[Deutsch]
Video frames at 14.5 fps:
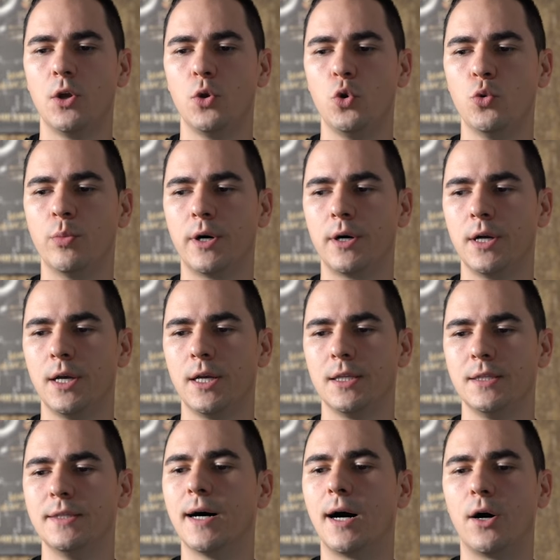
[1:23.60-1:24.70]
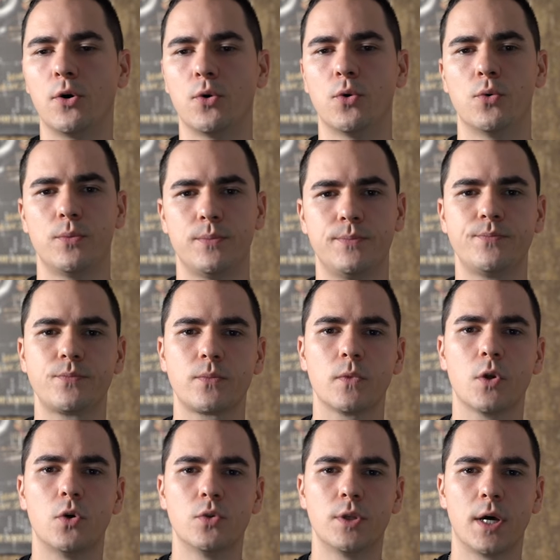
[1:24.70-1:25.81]
über DAO.
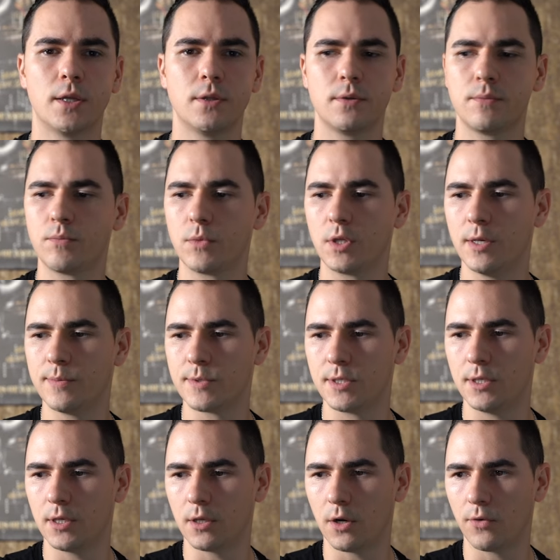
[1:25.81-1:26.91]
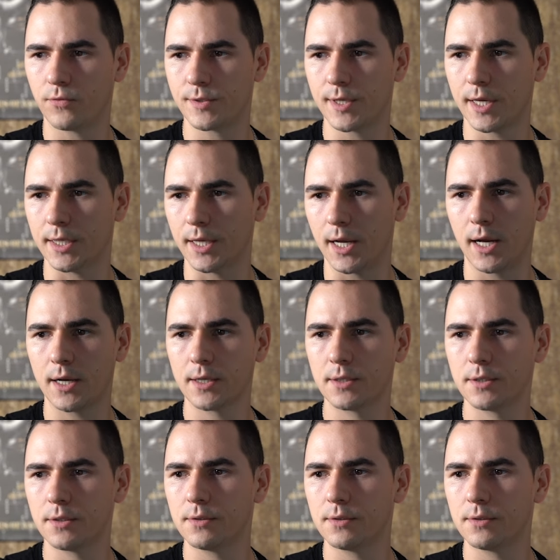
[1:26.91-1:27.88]
Und dann gibt es hier auf Seite 8